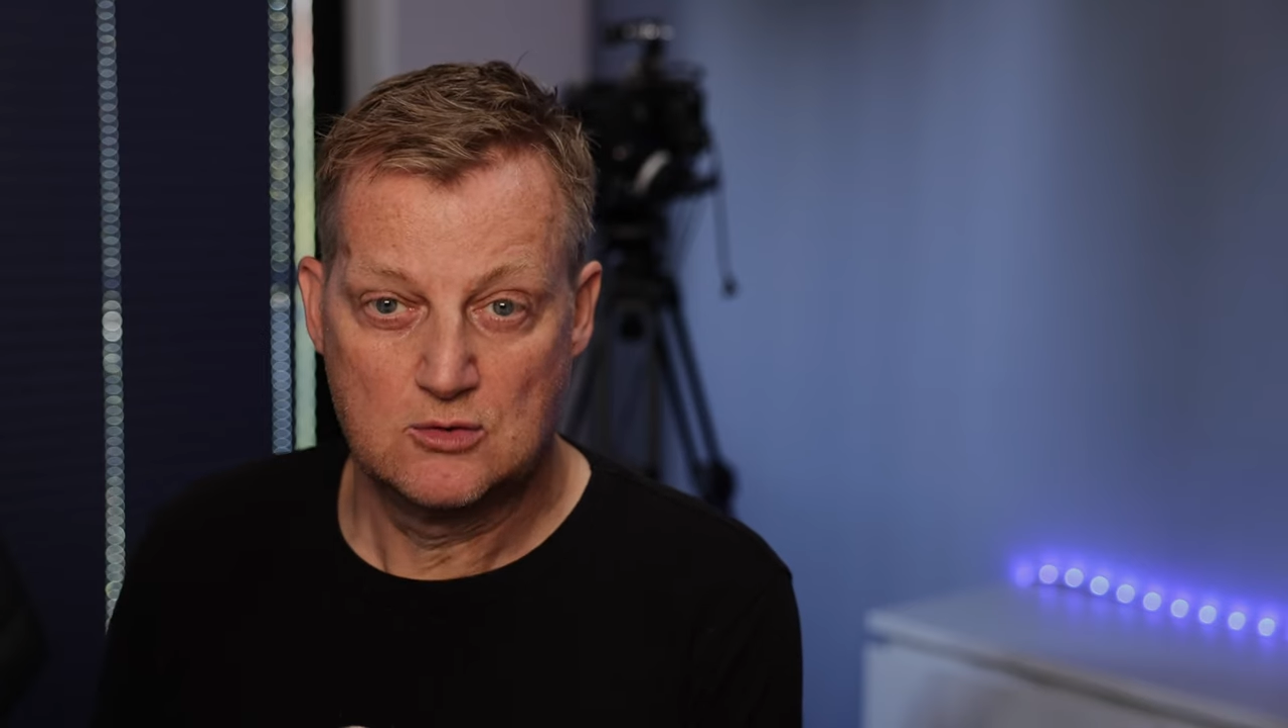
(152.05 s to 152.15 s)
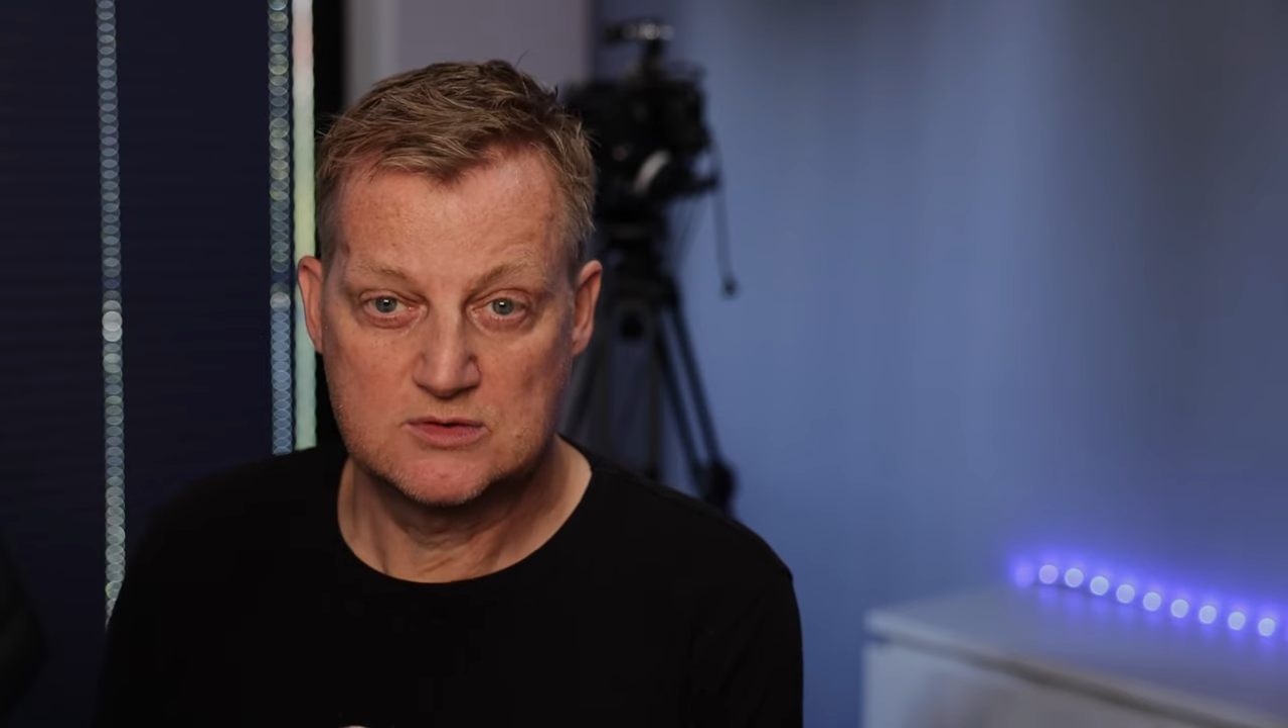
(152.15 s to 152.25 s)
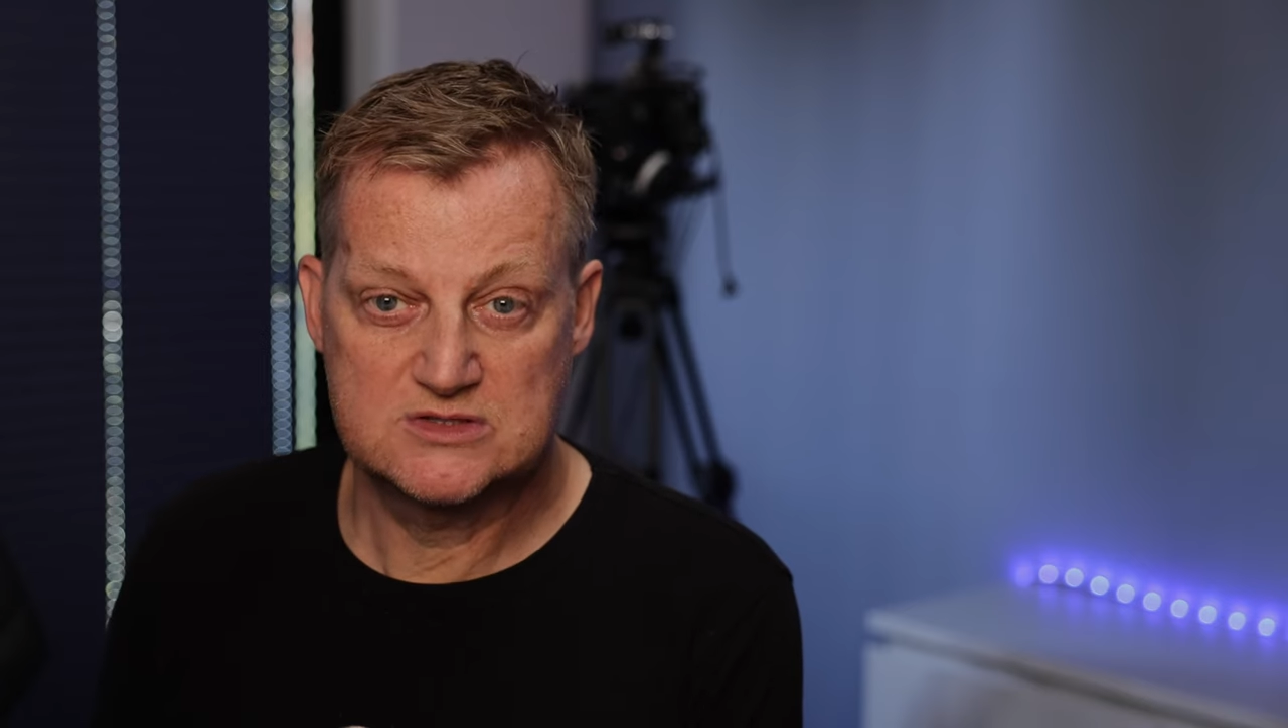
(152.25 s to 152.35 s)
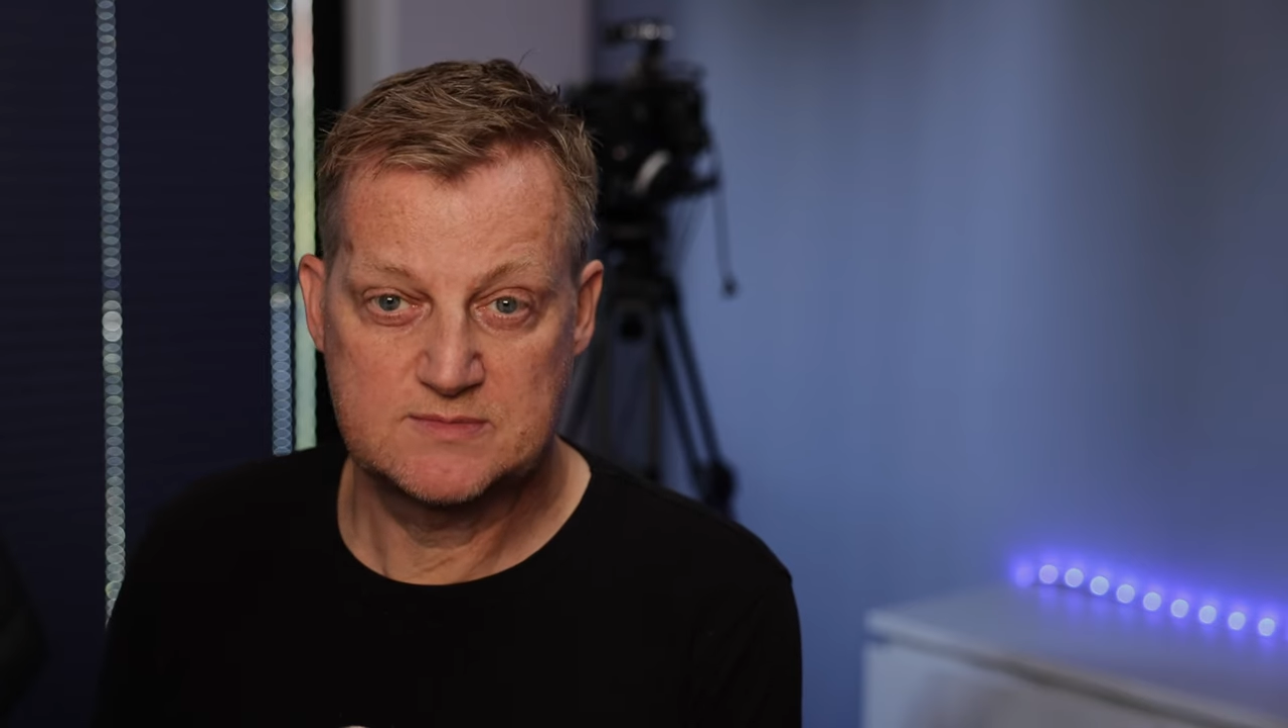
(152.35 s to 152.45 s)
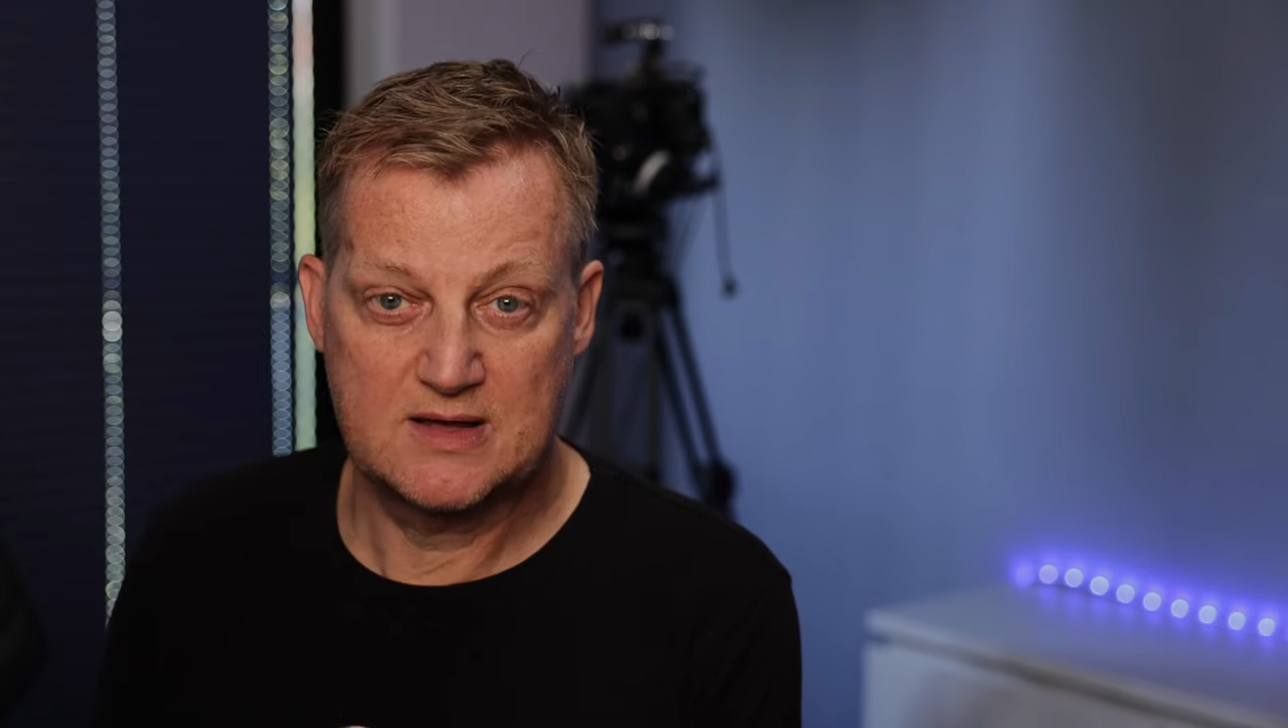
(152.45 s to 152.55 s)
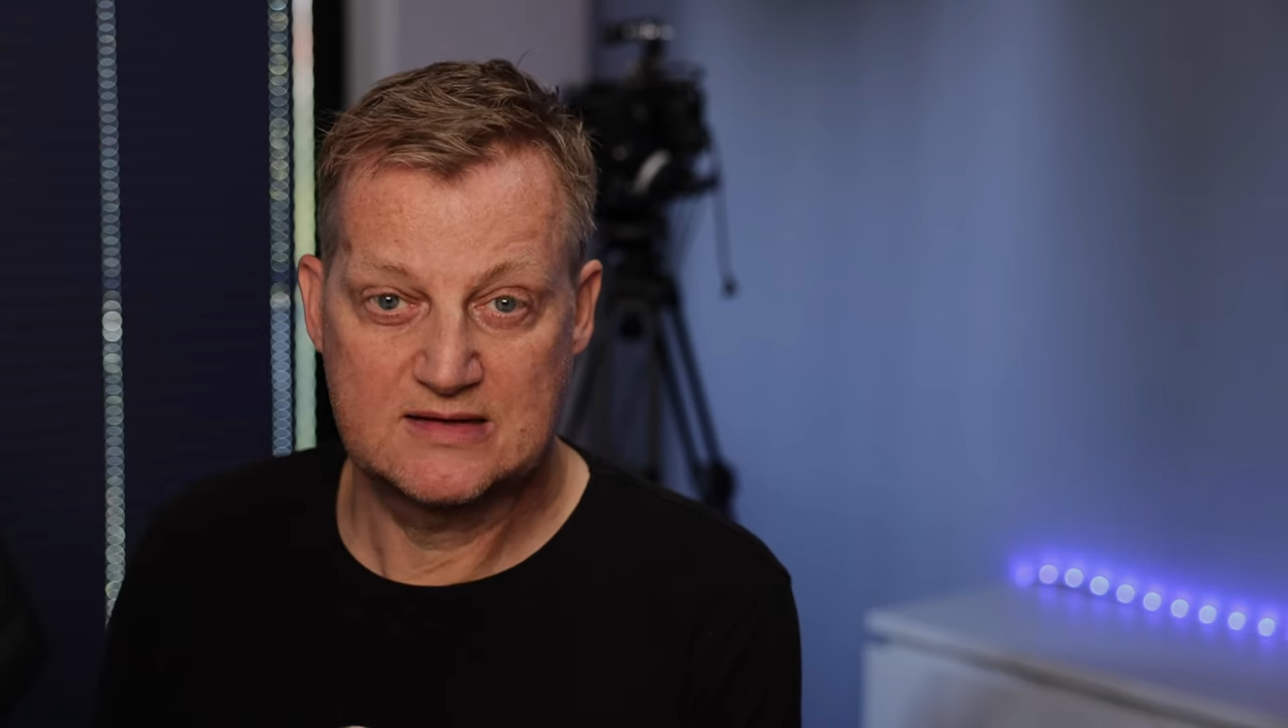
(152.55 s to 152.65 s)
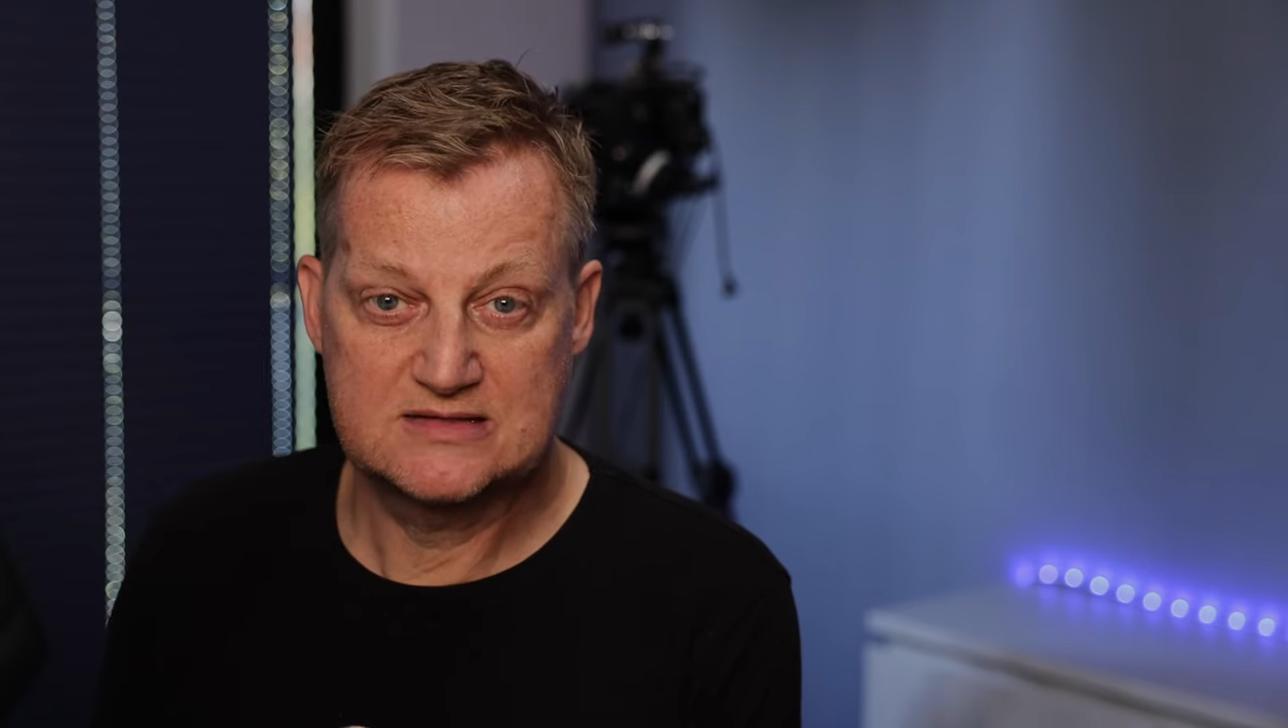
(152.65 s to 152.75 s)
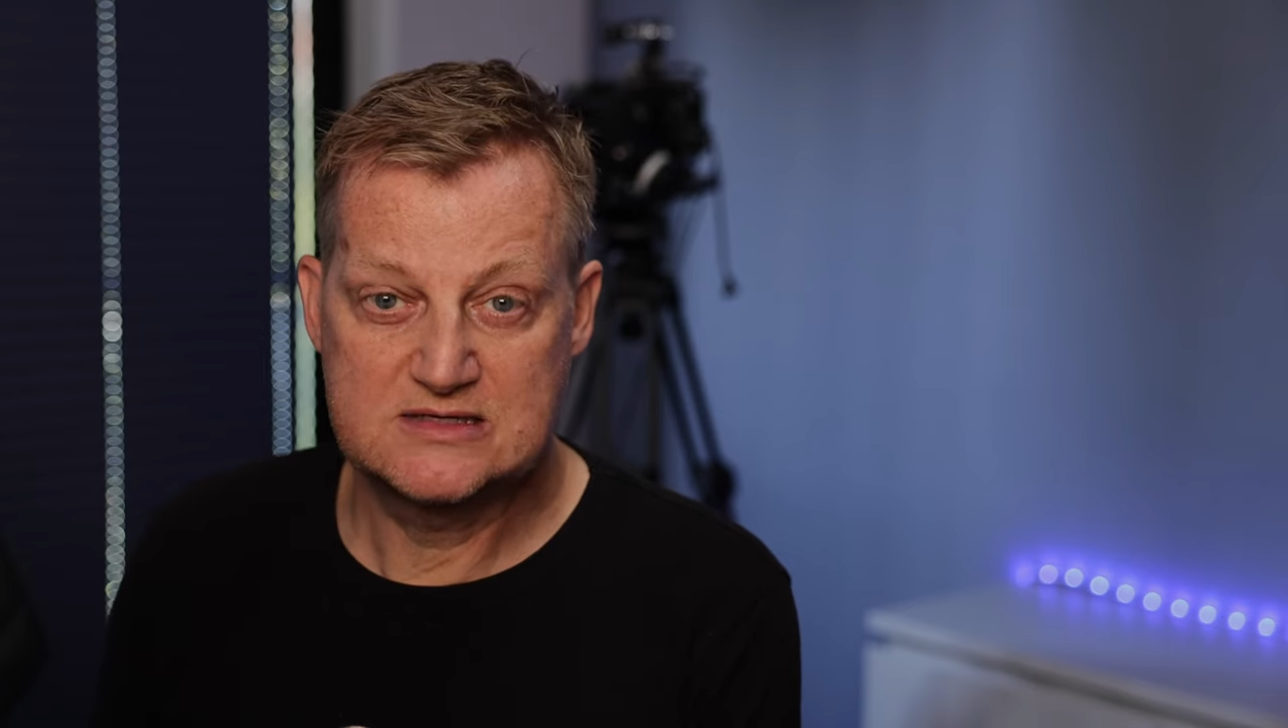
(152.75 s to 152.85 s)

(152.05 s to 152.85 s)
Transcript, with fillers: und zwar